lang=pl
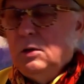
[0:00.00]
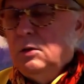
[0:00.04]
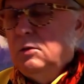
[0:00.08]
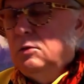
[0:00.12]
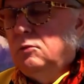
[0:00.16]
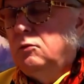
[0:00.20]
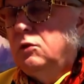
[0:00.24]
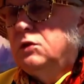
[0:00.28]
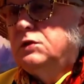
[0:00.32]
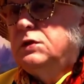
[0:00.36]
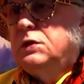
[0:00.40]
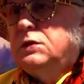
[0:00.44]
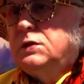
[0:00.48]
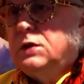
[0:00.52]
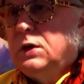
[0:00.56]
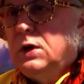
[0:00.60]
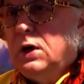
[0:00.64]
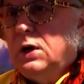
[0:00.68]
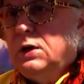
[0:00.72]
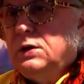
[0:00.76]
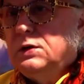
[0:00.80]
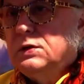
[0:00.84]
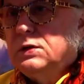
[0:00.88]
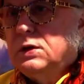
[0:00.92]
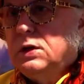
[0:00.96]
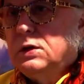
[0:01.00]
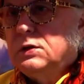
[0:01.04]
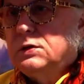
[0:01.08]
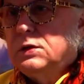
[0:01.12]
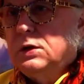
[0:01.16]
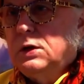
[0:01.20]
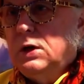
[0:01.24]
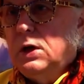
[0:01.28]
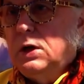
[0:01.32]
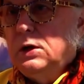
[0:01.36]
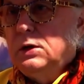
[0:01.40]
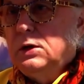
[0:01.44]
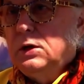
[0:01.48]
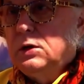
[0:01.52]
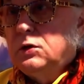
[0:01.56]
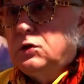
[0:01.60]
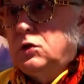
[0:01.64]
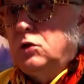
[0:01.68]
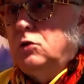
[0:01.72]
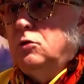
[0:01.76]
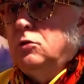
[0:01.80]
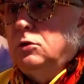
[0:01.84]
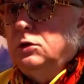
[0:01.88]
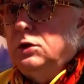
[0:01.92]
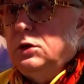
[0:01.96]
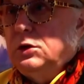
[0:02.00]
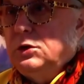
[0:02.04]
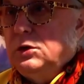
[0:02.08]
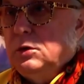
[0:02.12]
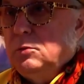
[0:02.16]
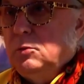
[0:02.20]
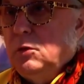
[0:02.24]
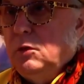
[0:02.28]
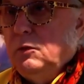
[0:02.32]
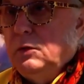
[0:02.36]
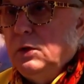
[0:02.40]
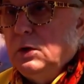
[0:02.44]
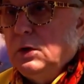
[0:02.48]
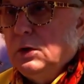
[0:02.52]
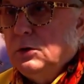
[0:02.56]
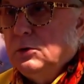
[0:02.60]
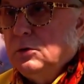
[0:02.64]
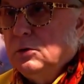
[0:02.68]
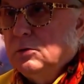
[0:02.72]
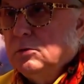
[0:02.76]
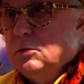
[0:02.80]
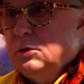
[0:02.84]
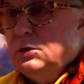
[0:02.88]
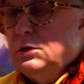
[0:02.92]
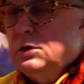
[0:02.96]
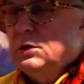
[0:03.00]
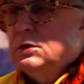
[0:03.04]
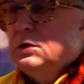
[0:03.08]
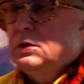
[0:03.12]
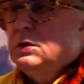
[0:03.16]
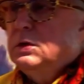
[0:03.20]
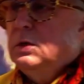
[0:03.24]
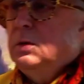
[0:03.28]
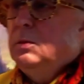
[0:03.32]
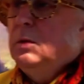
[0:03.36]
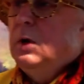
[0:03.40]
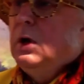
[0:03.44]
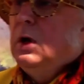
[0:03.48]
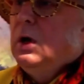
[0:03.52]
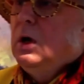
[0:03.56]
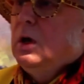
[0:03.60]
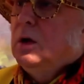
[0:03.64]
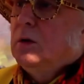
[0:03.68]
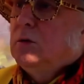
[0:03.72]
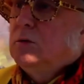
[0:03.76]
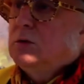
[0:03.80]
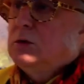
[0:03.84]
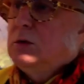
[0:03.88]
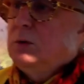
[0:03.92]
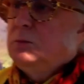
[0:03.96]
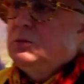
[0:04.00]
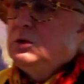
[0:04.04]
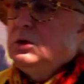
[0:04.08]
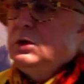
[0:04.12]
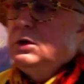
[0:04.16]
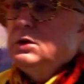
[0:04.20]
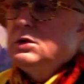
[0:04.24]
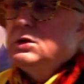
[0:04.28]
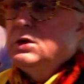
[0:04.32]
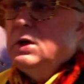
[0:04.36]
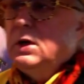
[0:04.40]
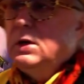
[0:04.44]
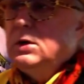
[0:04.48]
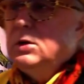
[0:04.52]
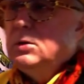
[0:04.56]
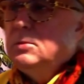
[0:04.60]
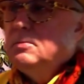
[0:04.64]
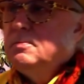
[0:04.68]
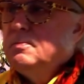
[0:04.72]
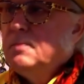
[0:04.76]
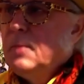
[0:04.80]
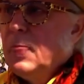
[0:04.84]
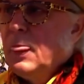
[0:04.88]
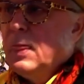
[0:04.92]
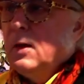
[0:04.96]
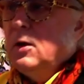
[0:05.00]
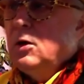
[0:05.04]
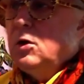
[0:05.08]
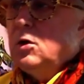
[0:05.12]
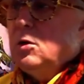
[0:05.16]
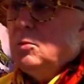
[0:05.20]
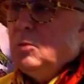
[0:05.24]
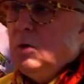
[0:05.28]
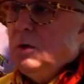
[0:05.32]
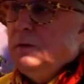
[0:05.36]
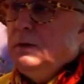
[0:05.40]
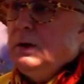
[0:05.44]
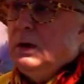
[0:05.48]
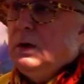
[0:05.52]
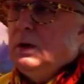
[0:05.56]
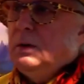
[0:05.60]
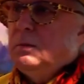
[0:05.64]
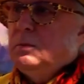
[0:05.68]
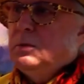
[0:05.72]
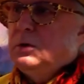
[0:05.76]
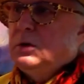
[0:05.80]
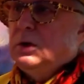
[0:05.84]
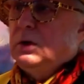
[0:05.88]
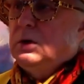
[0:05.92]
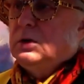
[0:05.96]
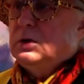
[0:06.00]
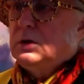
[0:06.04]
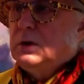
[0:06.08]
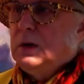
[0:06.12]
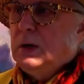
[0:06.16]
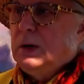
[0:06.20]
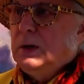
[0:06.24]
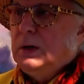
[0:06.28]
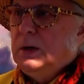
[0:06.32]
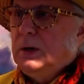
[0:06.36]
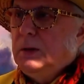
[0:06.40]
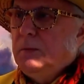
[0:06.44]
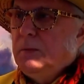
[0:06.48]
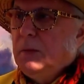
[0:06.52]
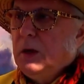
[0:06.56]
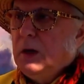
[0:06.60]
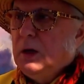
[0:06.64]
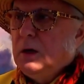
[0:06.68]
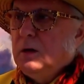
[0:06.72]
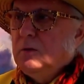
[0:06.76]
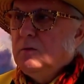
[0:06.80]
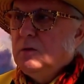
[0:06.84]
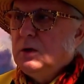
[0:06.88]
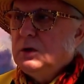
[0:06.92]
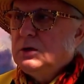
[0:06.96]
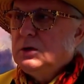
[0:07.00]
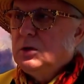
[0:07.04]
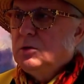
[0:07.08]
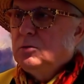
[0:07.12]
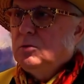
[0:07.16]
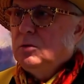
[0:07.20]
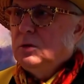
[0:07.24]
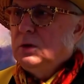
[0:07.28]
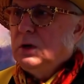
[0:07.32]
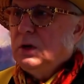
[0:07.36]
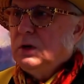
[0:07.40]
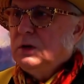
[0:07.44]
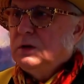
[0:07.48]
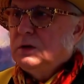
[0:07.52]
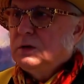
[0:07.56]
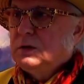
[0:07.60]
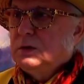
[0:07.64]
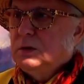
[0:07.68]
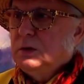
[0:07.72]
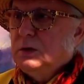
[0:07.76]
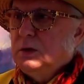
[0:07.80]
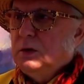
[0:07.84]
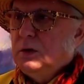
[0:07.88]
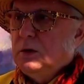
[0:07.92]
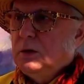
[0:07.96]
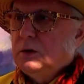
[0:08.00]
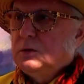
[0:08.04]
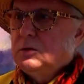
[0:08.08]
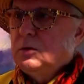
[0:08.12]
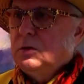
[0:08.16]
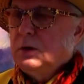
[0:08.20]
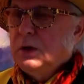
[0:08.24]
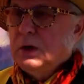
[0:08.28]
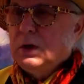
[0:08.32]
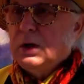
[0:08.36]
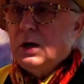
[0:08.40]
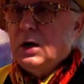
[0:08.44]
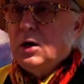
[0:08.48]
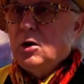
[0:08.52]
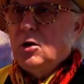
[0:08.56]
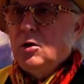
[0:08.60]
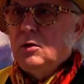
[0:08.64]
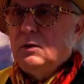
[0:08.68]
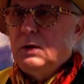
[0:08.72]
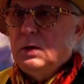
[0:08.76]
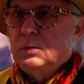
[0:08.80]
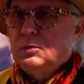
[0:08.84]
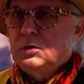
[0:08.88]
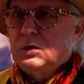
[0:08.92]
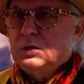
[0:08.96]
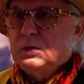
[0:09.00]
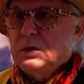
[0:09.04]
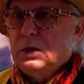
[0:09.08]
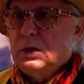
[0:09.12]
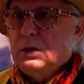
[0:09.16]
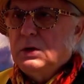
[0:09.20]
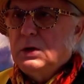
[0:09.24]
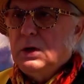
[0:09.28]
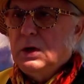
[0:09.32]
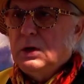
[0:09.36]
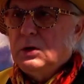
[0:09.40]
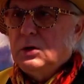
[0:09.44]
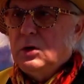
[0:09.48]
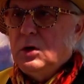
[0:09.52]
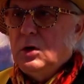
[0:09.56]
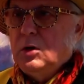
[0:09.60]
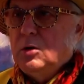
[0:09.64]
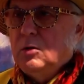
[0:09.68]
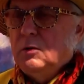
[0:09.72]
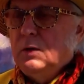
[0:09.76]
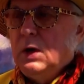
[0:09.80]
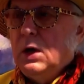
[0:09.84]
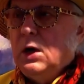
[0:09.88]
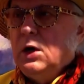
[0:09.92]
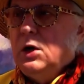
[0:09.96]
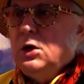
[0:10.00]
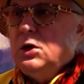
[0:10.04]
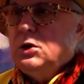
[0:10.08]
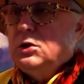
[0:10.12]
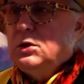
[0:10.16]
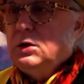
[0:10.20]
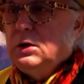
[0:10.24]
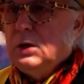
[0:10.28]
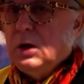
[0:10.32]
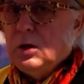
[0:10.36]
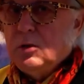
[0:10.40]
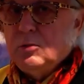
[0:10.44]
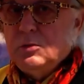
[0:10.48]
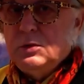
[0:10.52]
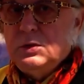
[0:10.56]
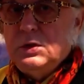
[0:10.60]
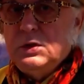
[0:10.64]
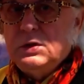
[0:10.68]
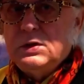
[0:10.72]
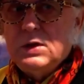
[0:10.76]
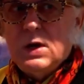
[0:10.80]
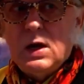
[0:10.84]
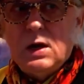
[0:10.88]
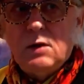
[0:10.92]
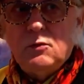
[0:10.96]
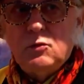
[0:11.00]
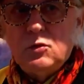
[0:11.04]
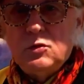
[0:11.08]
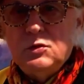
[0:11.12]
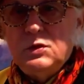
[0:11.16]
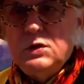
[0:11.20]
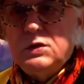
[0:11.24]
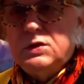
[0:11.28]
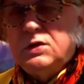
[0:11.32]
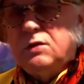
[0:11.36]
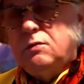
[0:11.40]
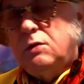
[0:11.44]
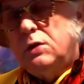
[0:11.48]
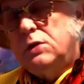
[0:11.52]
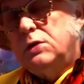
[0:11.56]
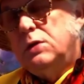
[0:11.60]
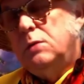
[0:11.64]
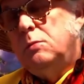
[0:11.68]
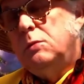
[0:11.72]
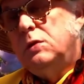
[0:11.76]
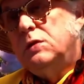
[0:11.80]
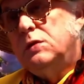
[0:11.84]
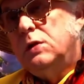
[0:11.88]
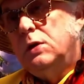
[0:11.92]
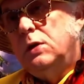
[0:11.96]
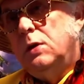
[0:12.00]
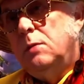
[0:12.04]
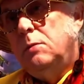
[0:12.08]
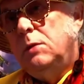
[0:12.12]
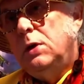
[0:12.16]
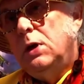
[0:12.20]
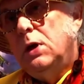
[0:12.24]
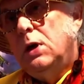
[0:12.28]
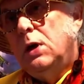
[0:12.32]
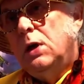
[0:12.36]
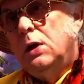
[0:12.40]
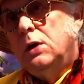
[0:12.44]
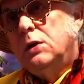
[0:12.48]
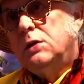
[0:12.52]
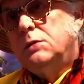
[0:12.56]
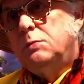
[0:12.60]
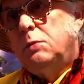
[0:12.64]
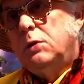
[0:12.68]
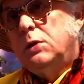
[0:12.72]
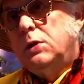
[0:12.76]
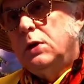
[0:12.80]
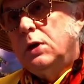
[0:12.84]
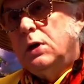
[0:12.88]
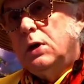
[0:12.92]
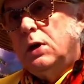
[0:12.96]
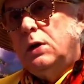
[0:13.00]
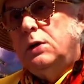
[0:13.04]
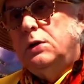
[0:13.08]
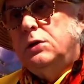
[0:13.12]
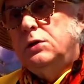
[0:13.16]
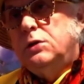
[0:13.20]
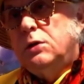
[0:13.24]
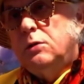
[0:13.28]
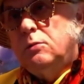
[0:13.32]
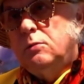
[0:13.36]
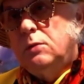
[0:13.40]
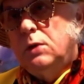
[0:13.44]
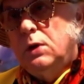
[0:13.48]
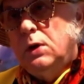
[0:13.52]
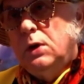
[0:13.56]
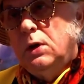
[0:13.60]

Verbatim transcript: wozy cygańskie, cyganie, cygony się mówią na Śląsku Cieszyńskim, którzy przyjeżdżają, Romowie przyjeżdżali właśnie tutaj z, od strony Krakowa przez Kęty Andrychów, szli na Rudzice, a w Rudzicy właśnie między innymi spotykali się,